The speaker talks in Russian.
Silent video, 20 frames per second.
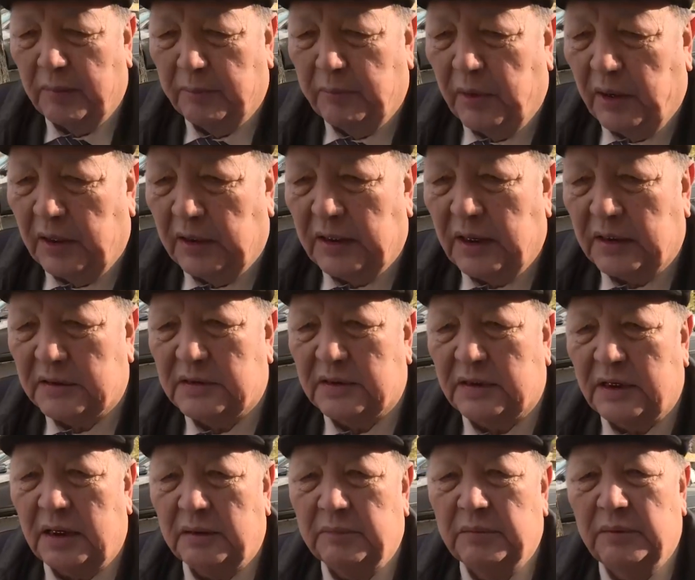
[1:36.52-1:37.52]
Полно
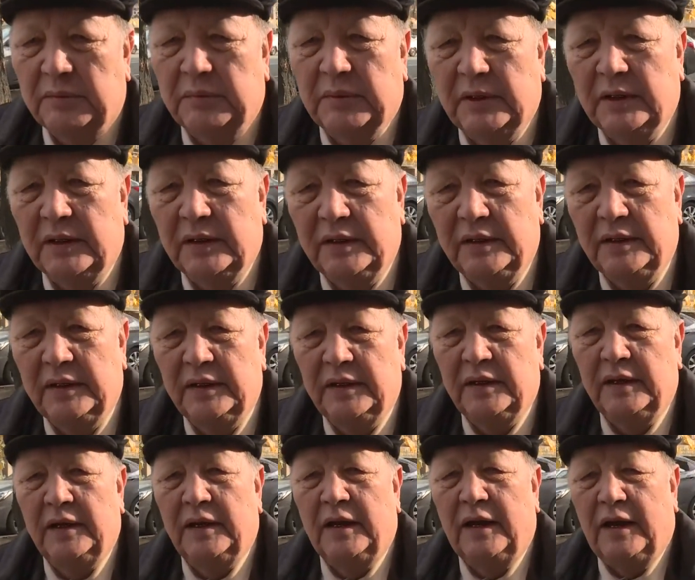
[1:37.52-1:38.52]
ожидаемо было.
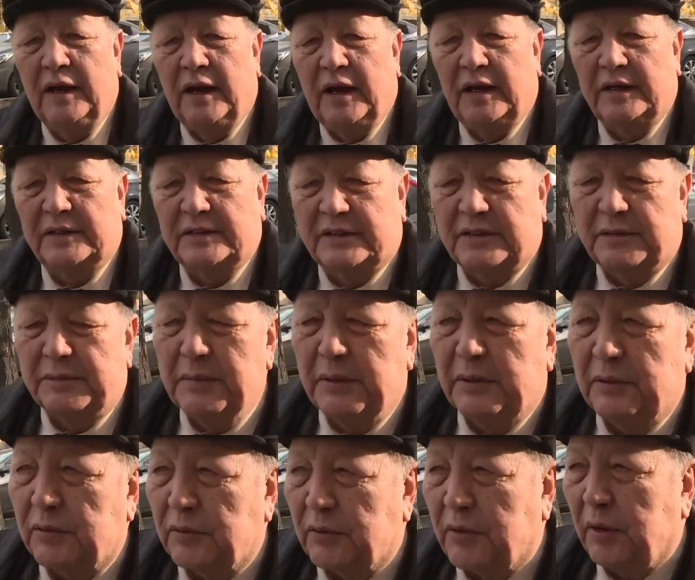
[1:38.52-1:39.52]
От
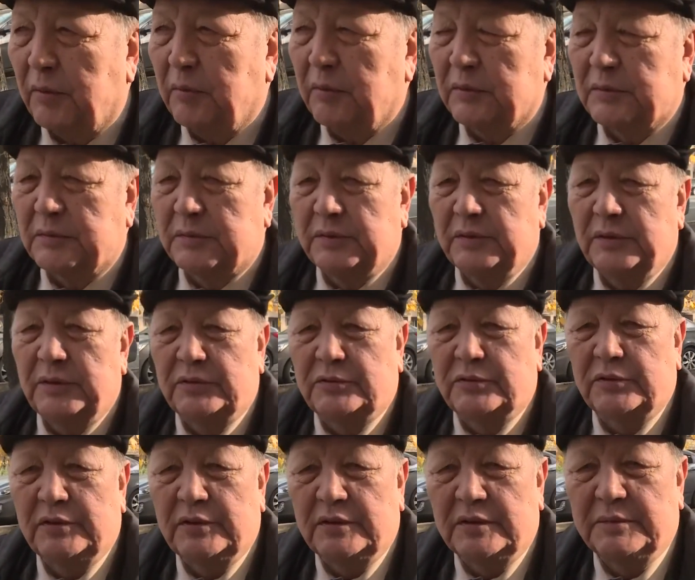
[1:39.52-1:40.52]
смены руководства
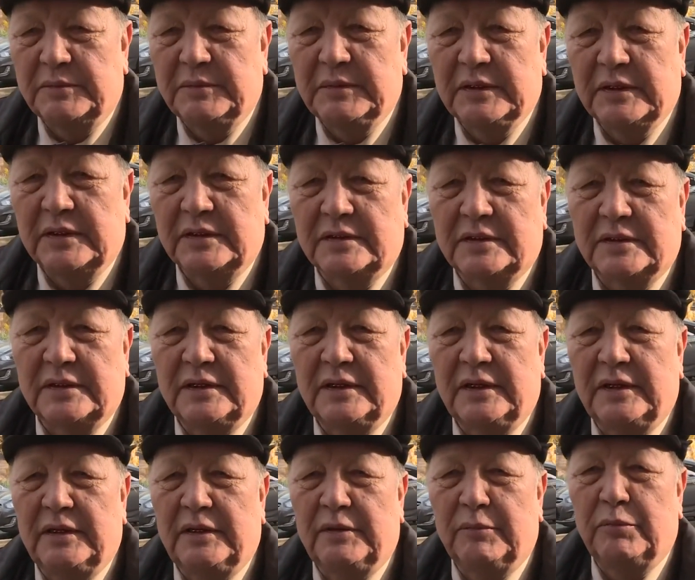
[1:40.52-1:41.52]
ничего не изменилось и
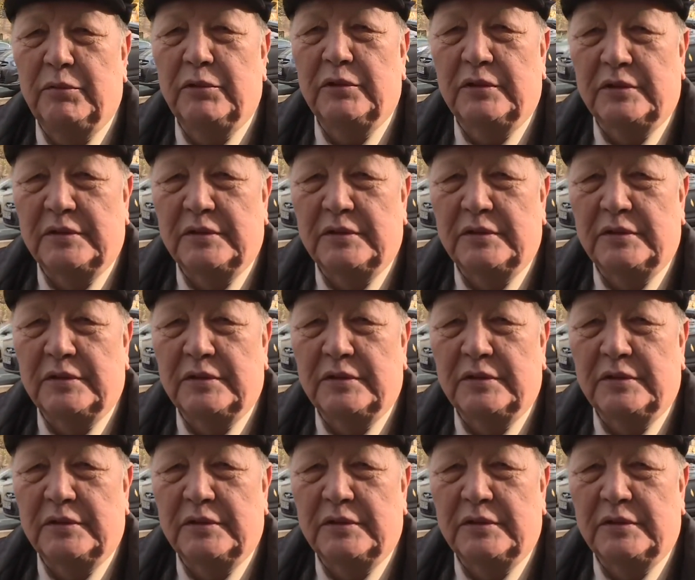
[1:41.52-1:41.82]
не, не будет